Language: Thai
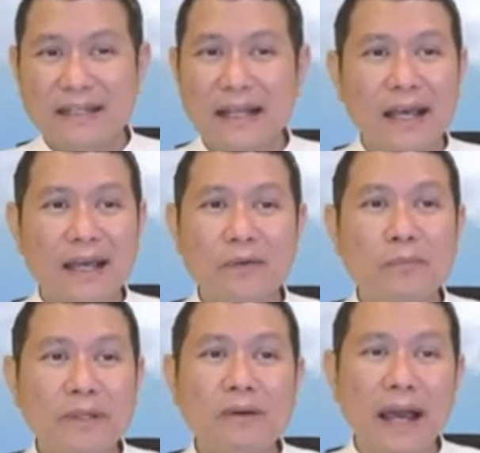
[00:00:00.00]
แต่คุ
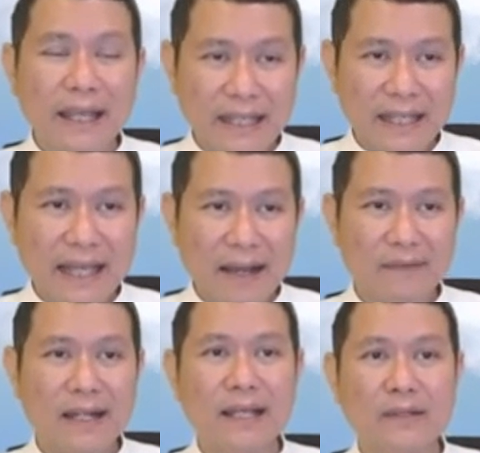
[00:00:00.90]
ณไม่ต้องหายใจยาว
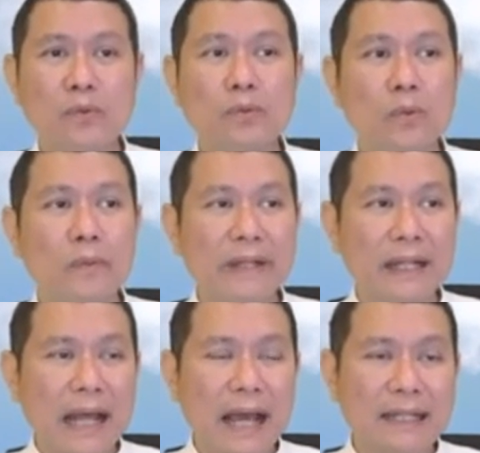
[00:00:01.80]
ก็ได้ ดูทุกเว
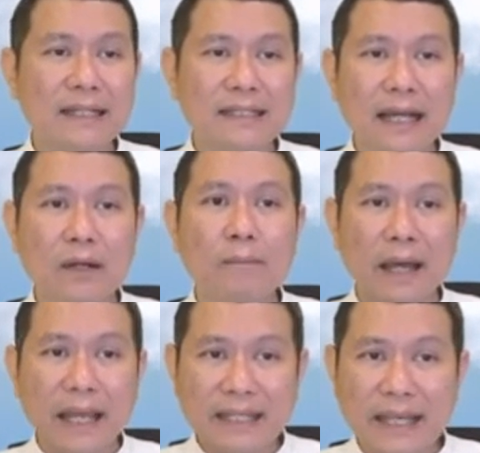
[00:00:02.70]
ทนาเกิดจากลม
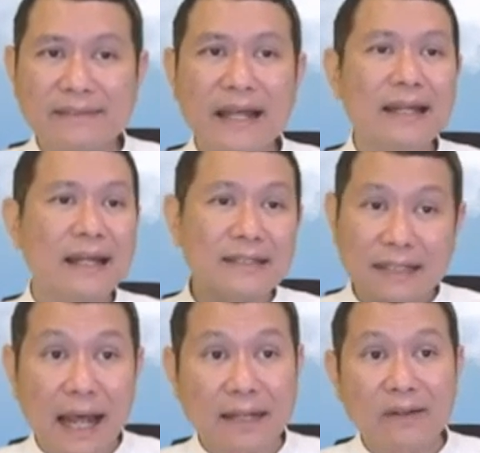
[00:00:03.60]
หายใจสั้นและอึ
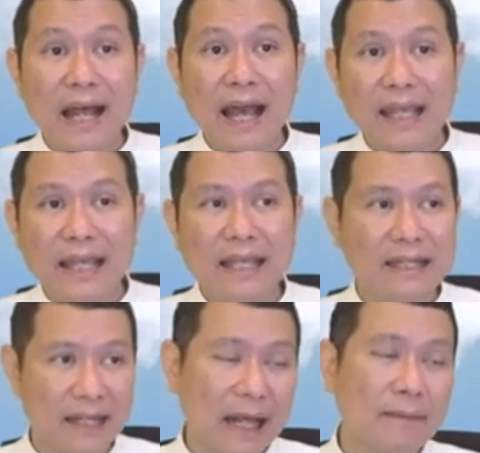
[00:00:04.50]
ดอัดก็ได้
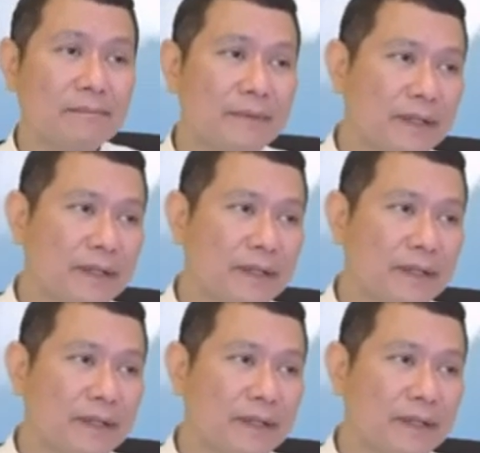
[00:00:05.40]
นะครับ